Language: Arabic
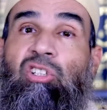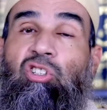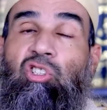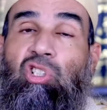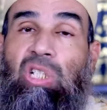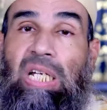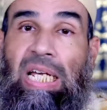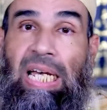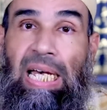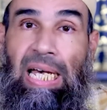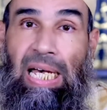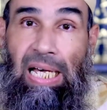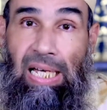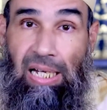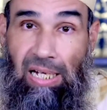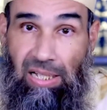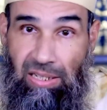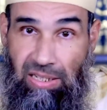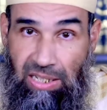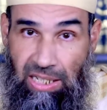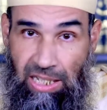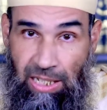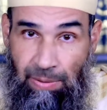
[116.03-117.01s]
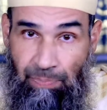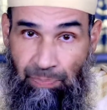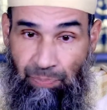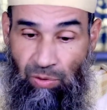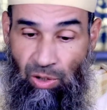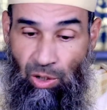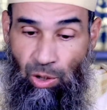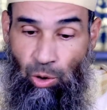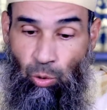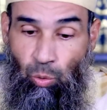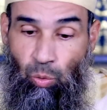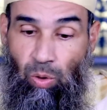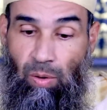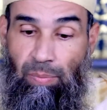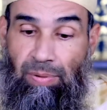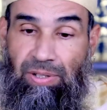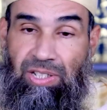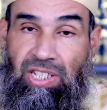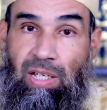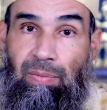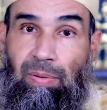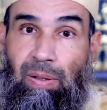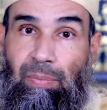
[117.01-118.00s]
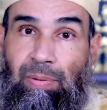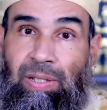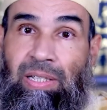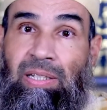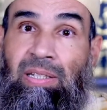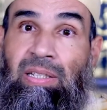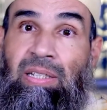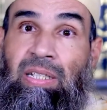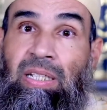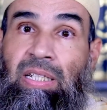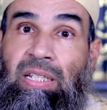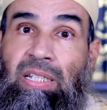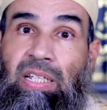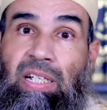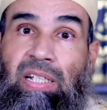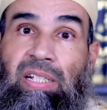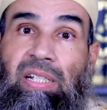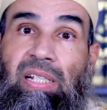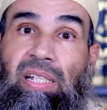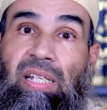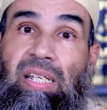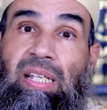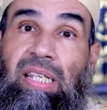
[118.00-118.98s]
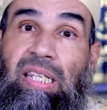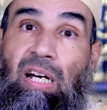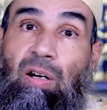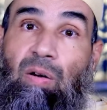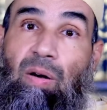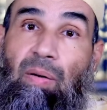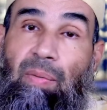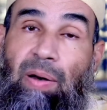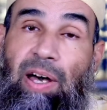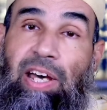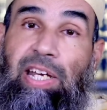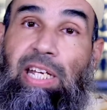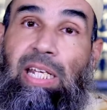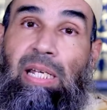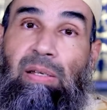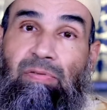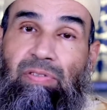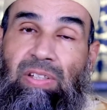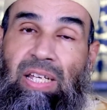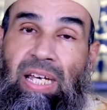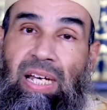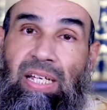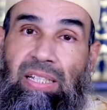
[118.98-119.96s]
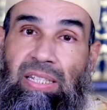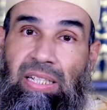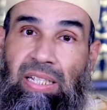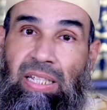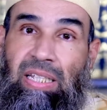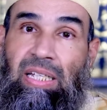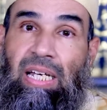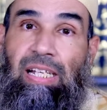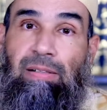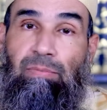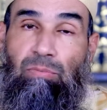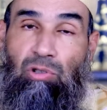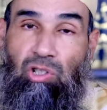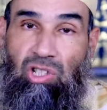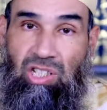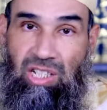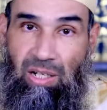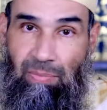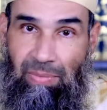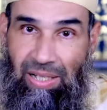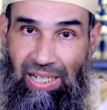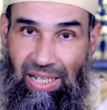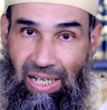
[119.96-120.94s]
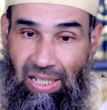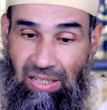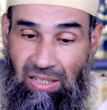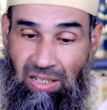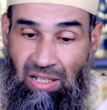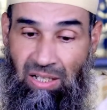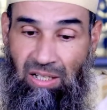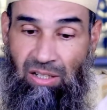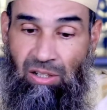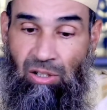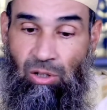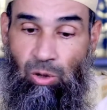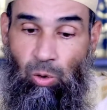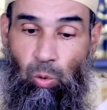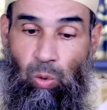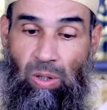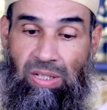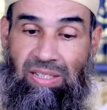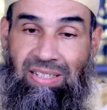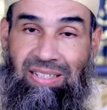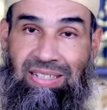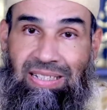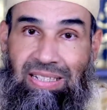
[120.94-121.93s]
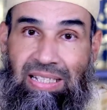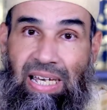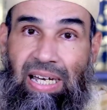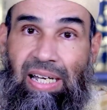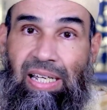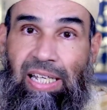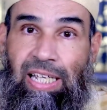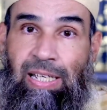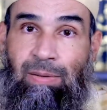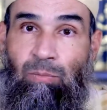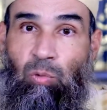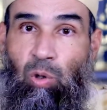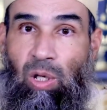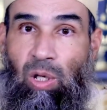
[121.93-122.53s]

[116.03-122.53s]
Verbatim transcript: جهالتهم وبسبب يعني ذوبانهم في هذه المجتمعات وانسياقهم